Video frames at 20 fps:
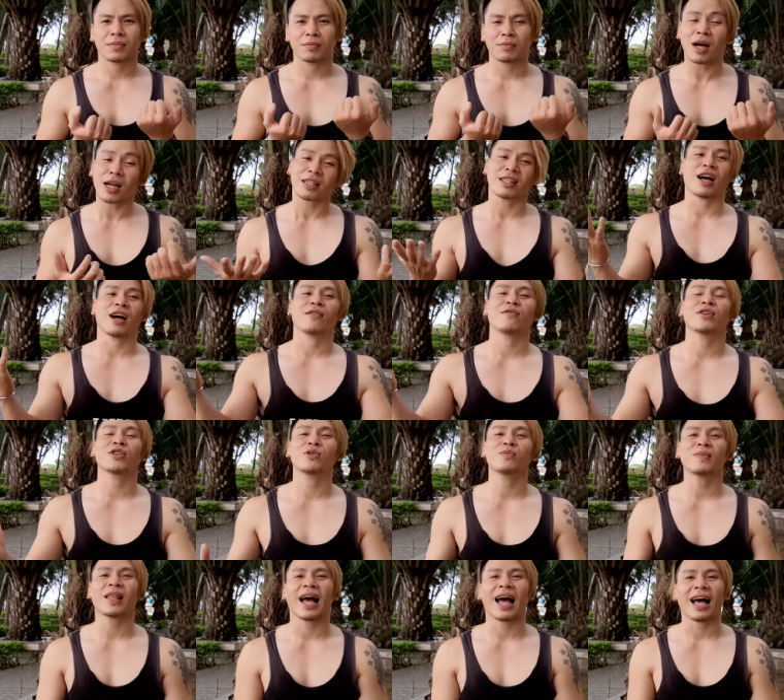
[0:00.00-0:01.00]
bất tận với
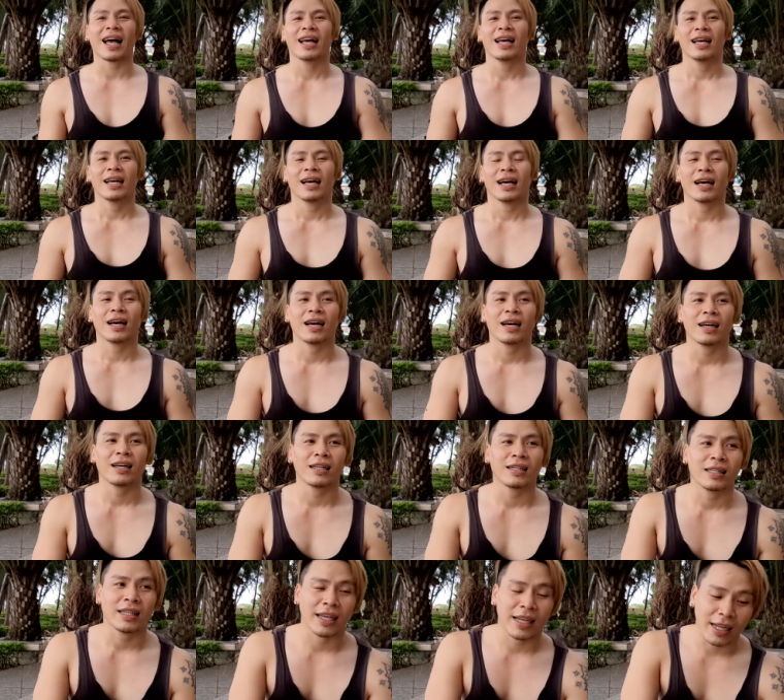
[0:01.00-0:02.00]
chúng ta
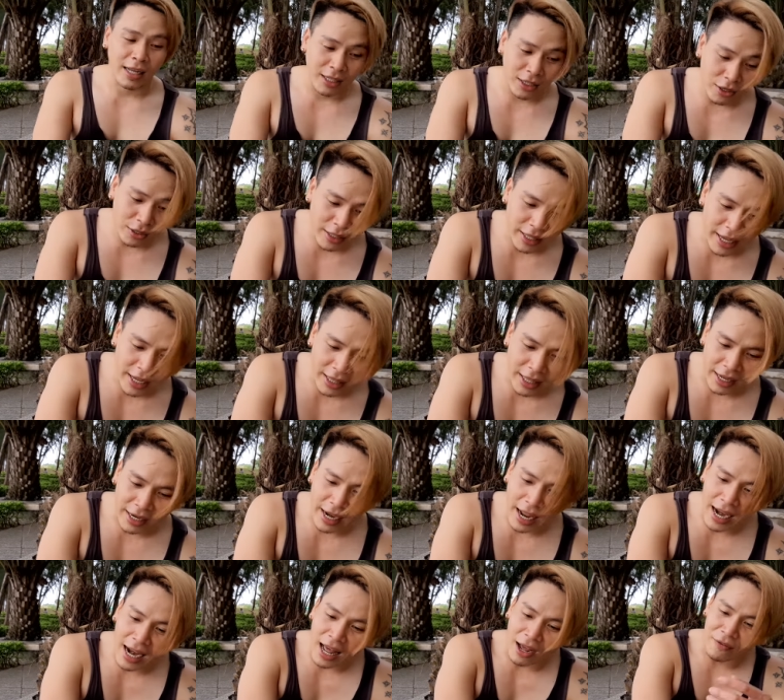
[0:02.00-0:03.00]
à, thì trước tiên thì
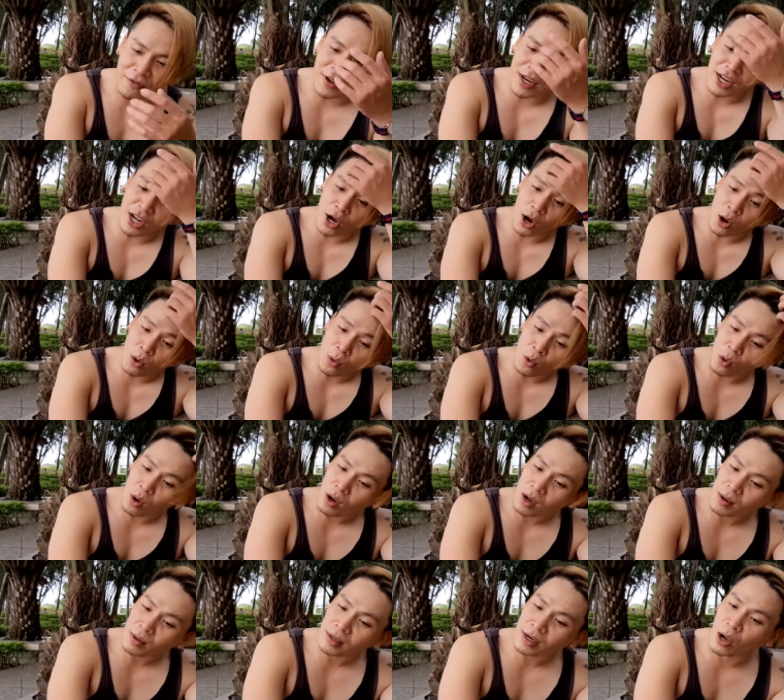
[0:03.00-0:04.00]
đây là video
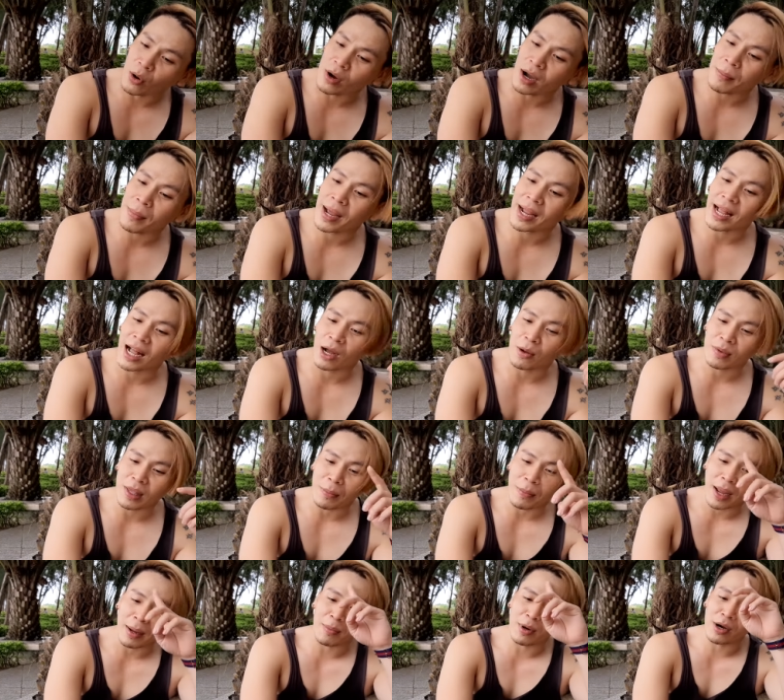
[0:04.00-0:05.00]
của đầu năm
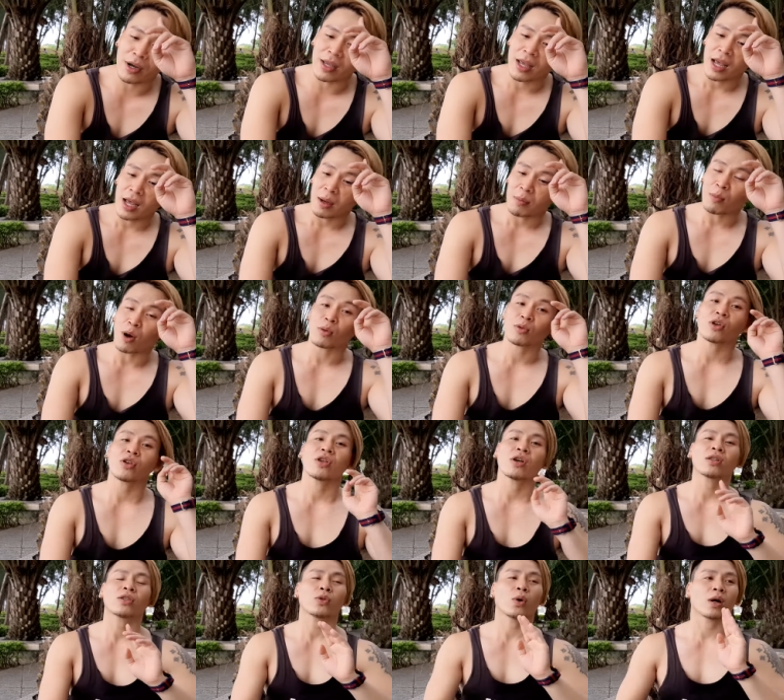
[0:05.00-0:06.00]
2020 một trong
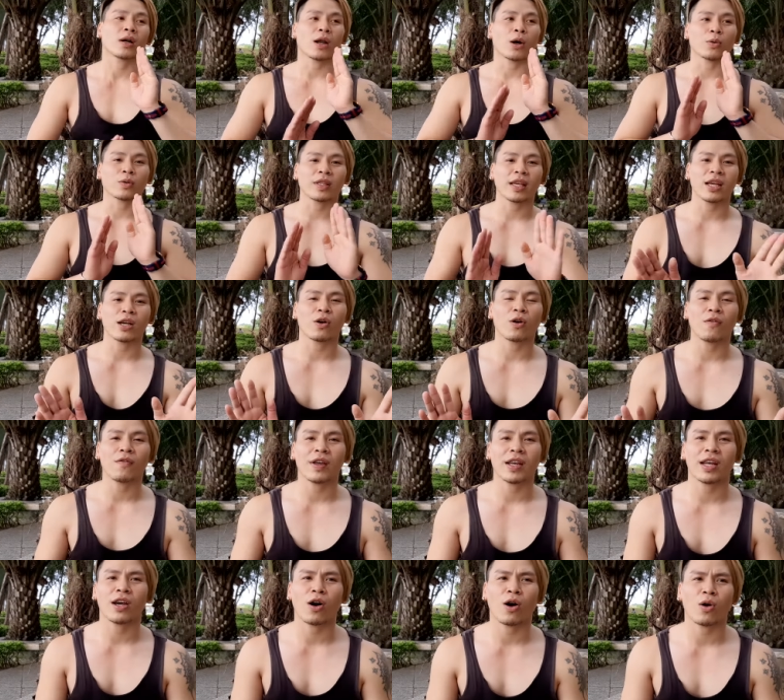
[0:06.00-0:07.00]
những tuần đầu tiên của
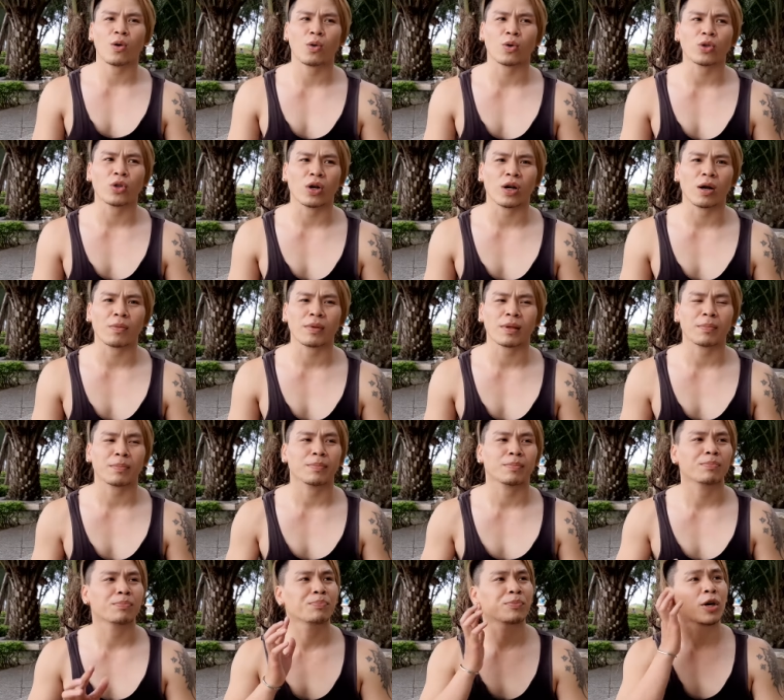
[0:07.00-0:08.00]
video của tuần
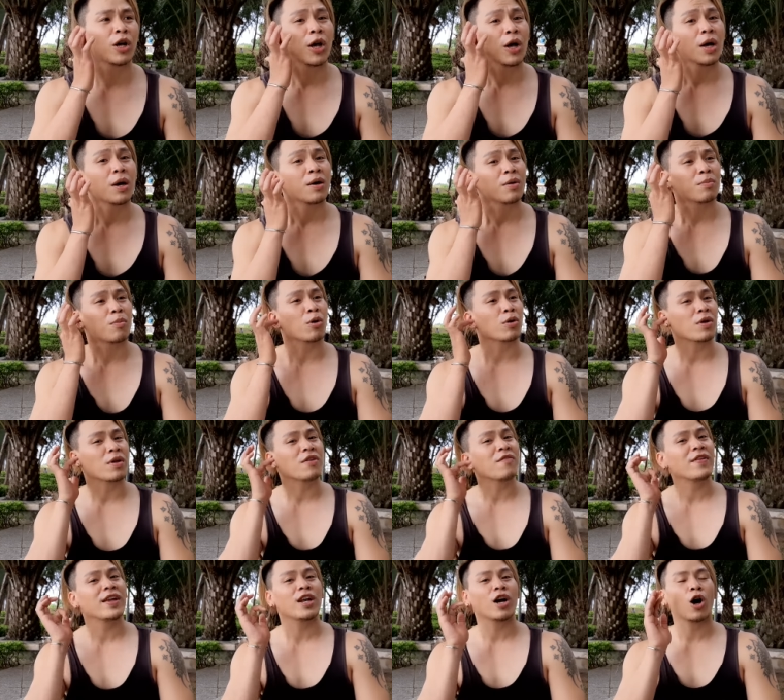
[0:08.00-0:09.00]
2020 một trong
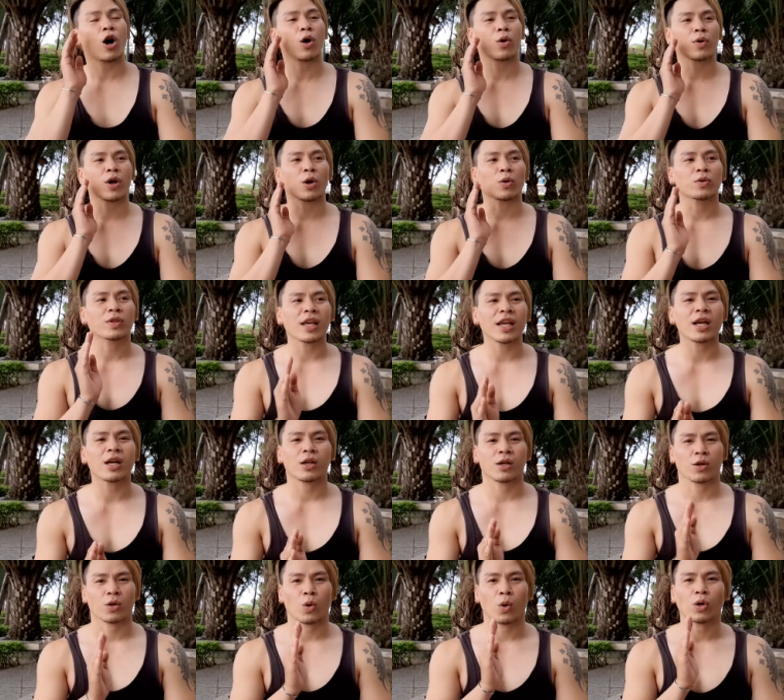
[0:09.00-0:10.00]
những video đầu tiên
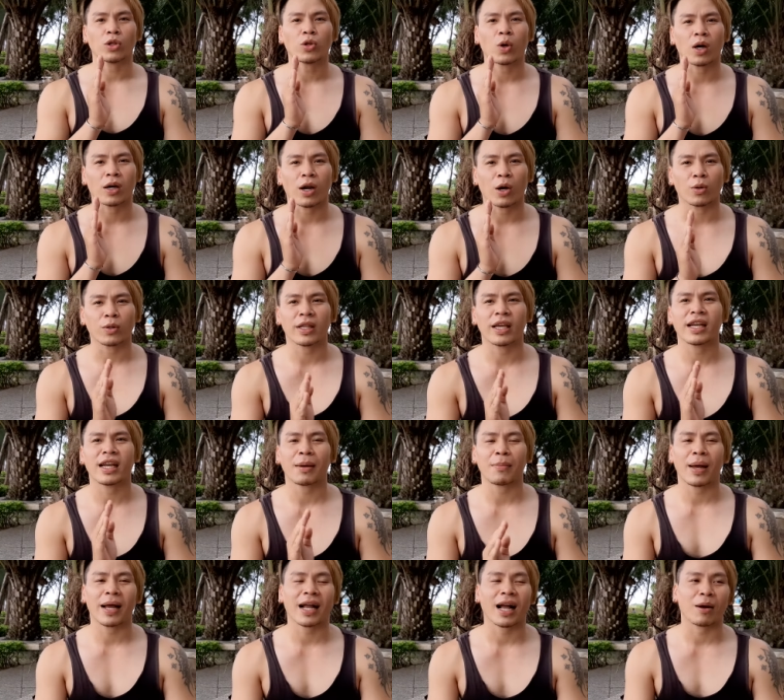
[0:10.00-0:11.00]
của tuần đầu tiên
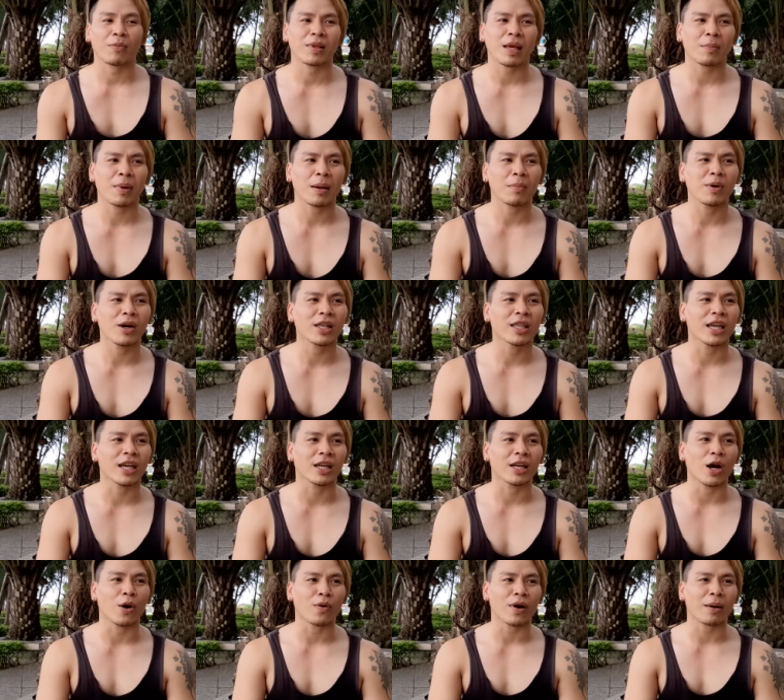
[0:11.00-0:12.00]
năm 2020
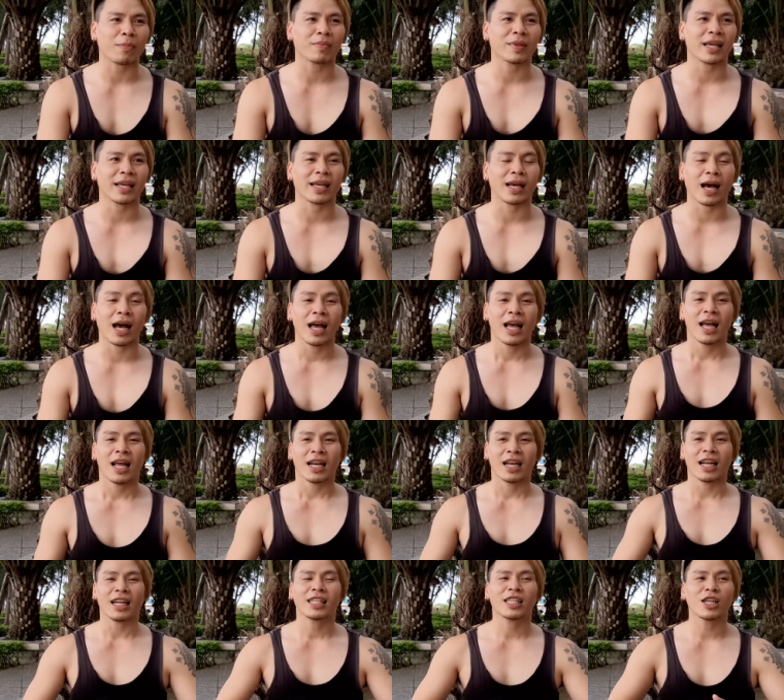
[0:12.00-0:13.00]
thì đầu năm thì à,
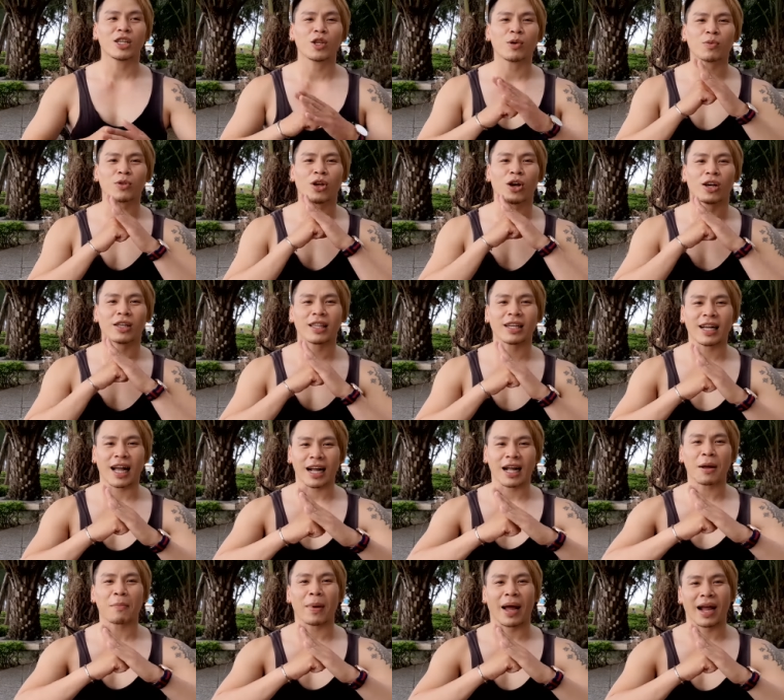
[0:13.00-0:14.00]
lĩnh xin chúc cho tất cả
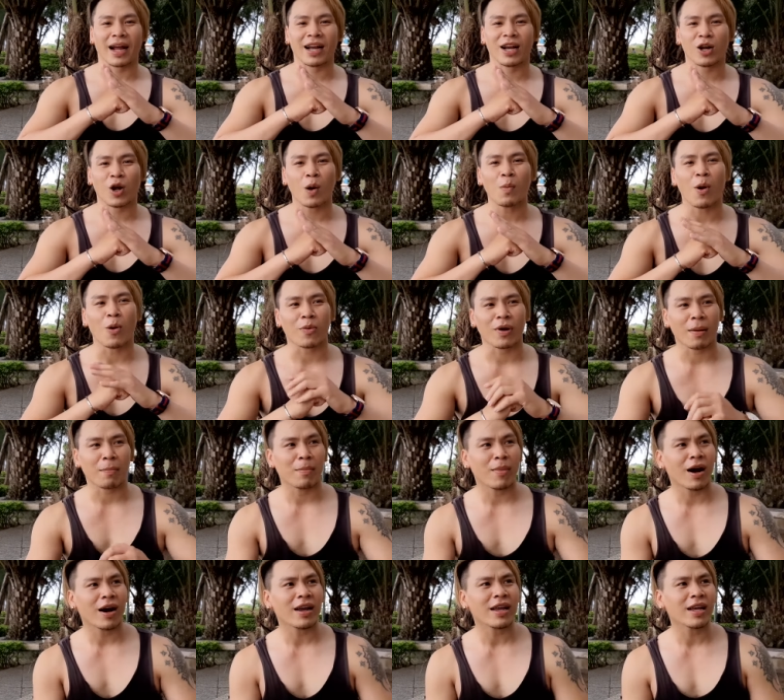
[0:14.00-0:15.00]
các bạn à, có một
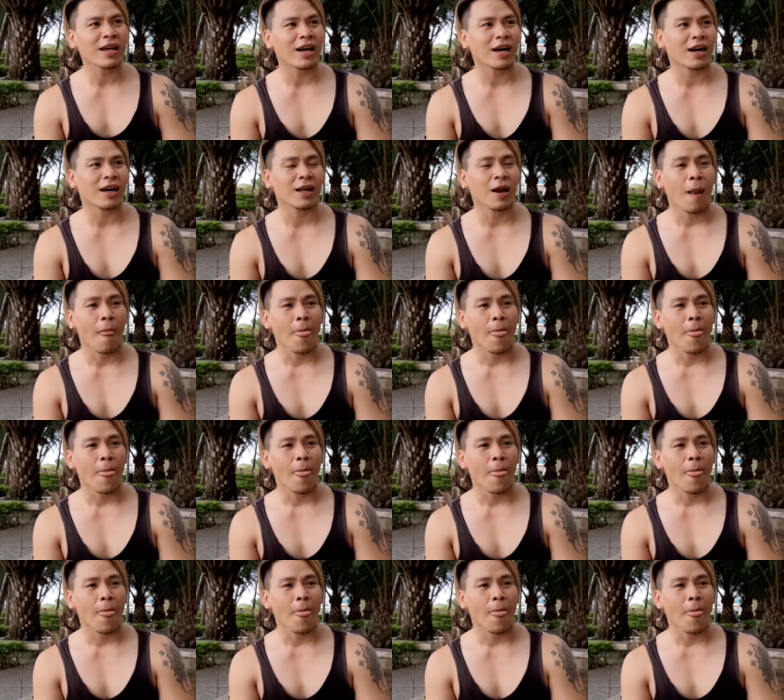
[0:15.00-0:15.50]
năm mới à,